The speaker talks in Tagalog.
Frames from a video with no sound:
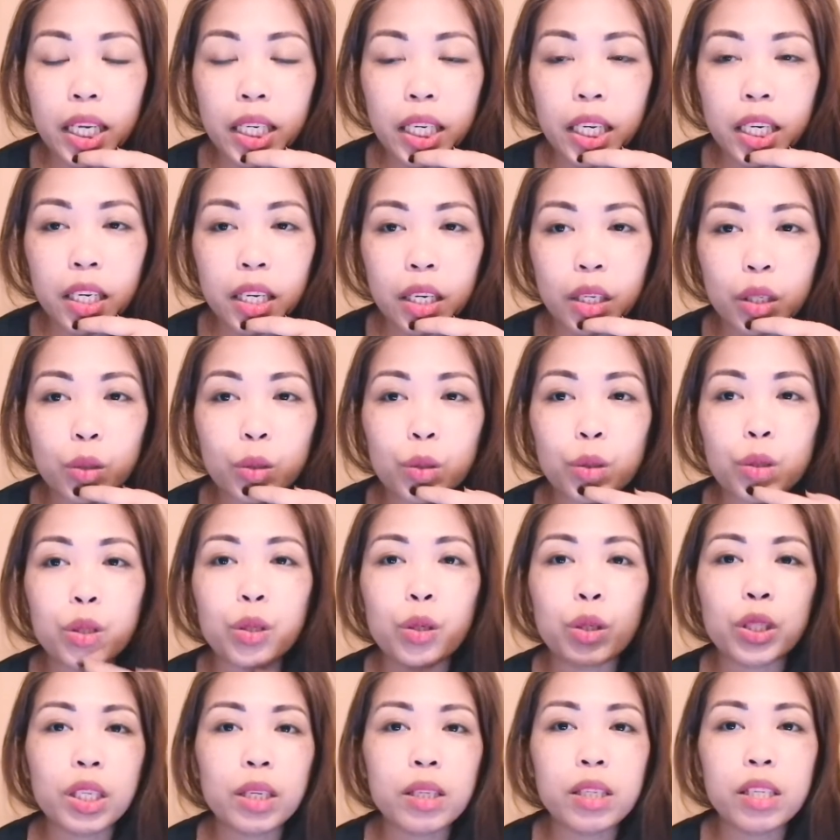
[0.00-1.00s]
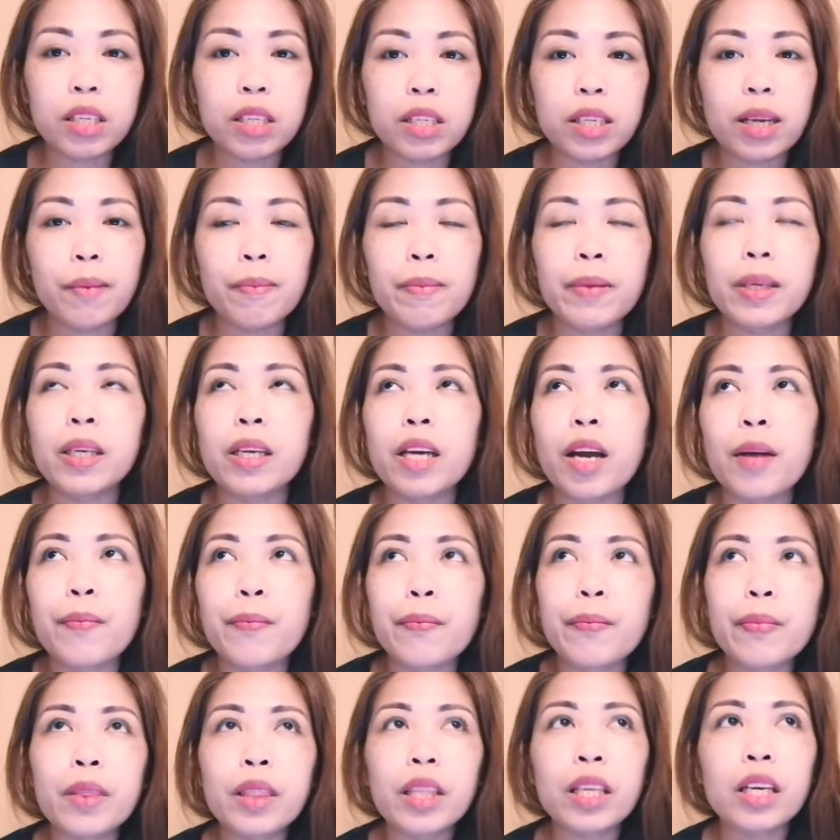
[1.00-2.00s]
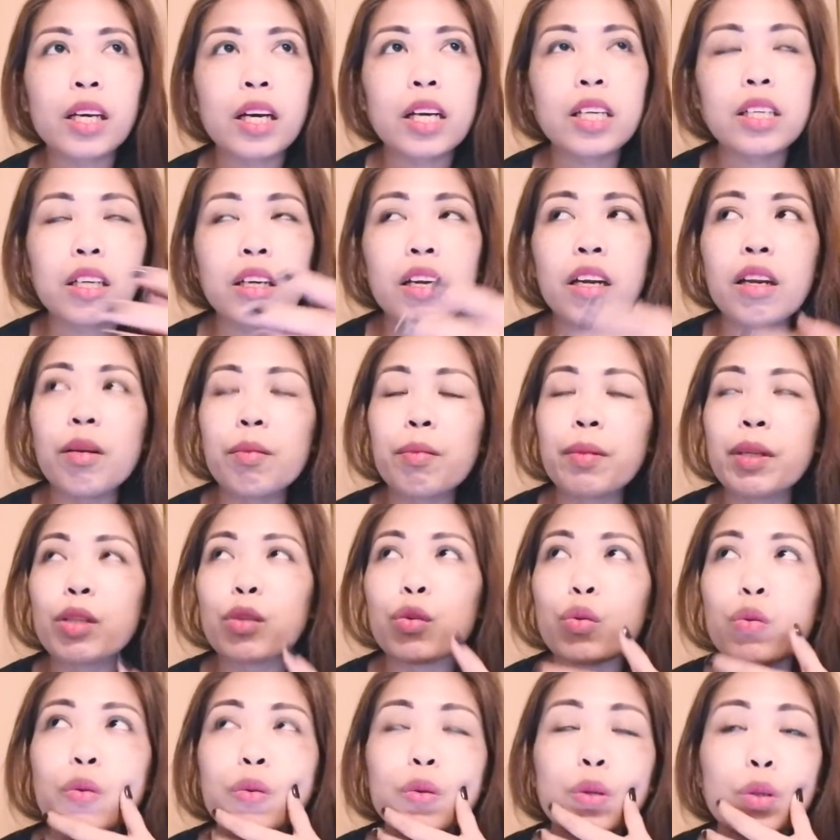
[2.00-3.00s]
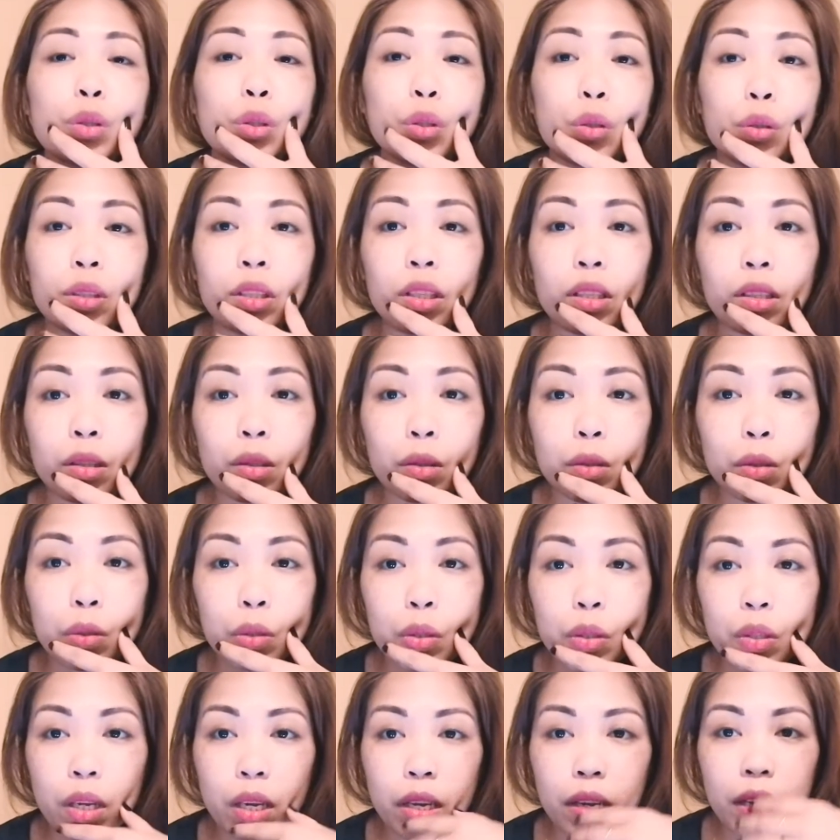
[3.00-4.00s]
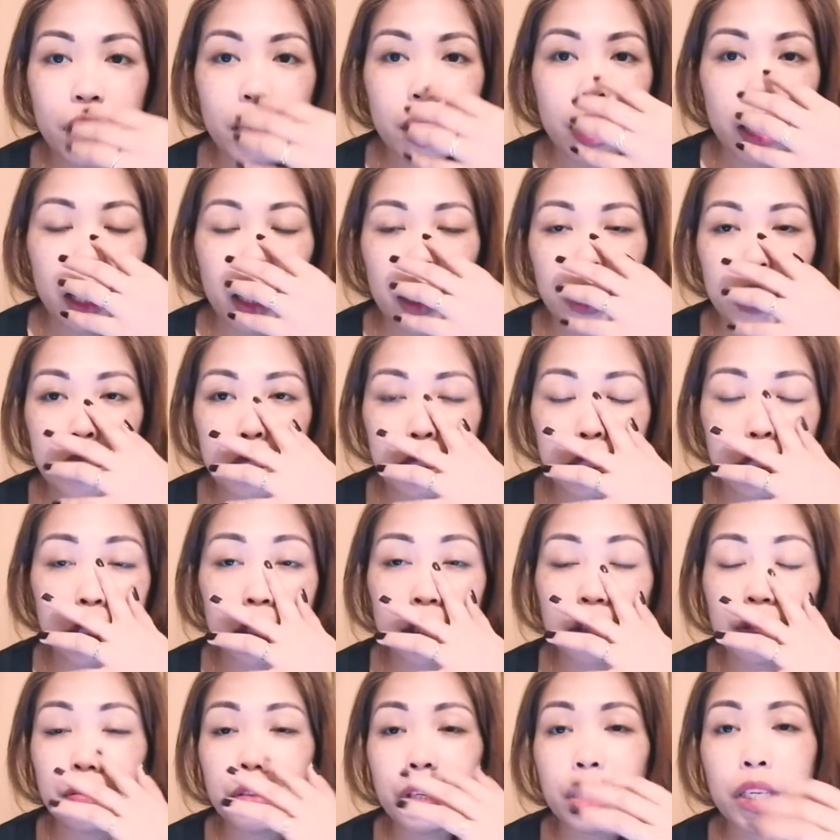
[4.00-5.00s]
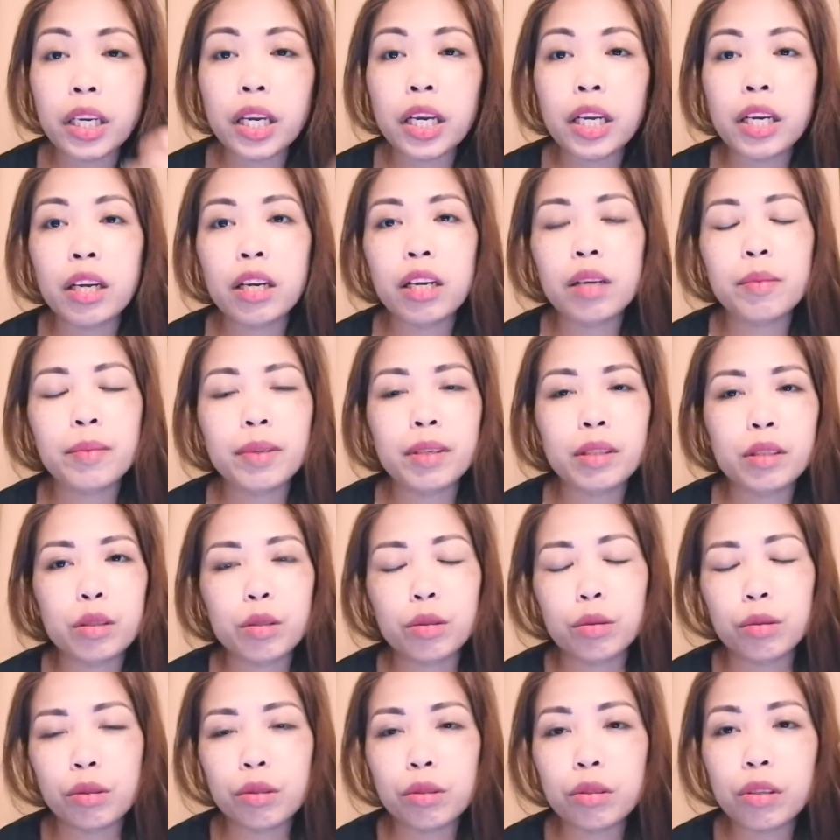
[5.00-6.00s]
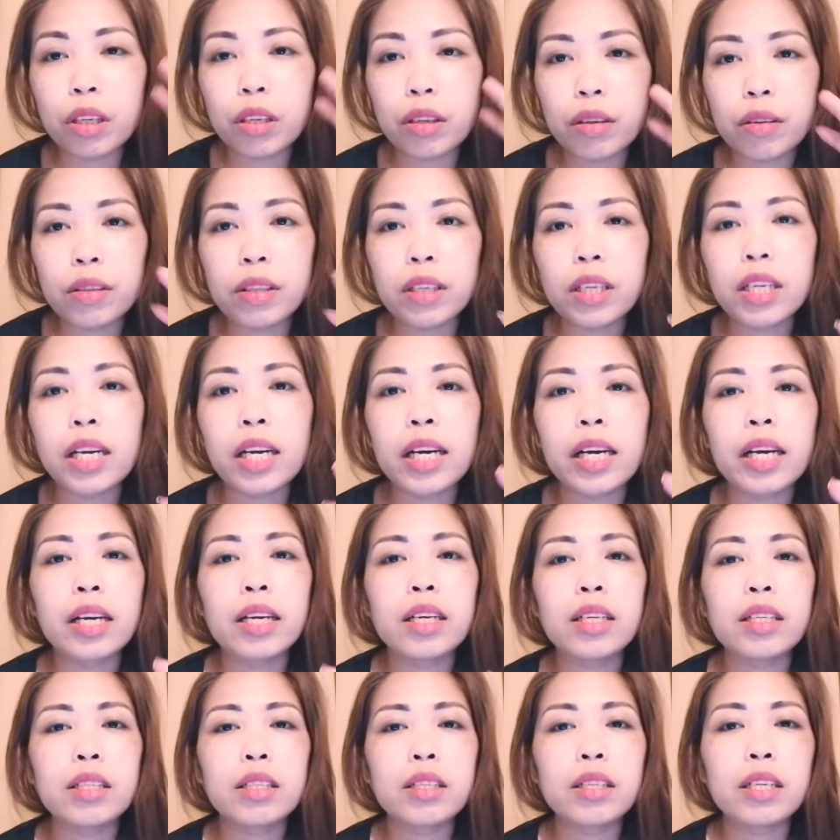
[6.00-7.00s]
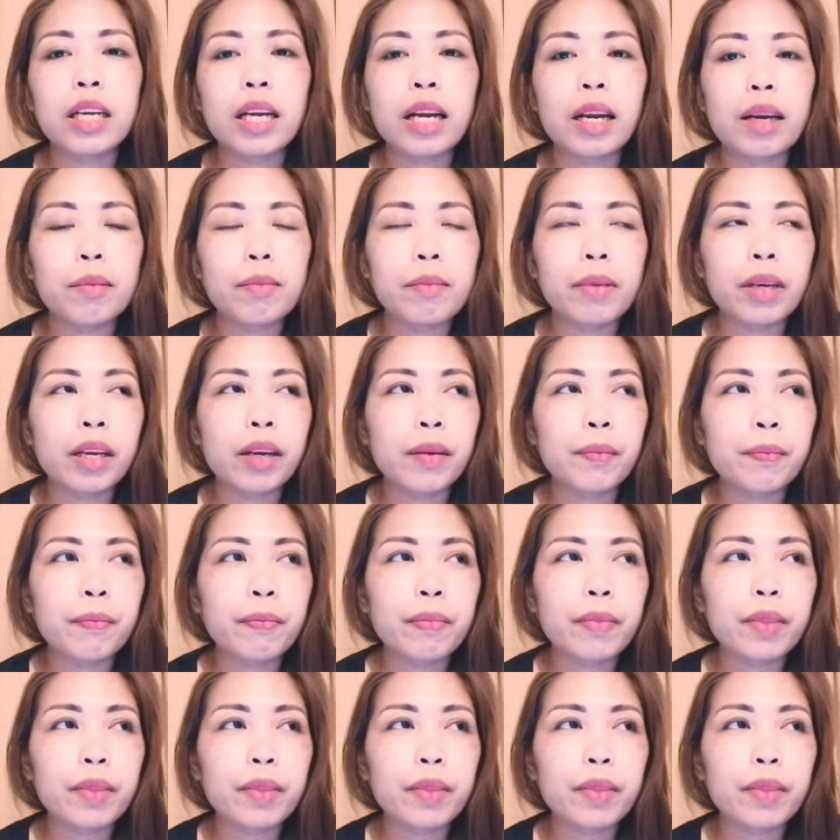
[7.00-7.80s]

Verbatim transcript: laki ng usok. Tapos ang sabi niya, asan na naman tong usok na to? As uh, Ashafi na naman to. So, yun guys, grabe.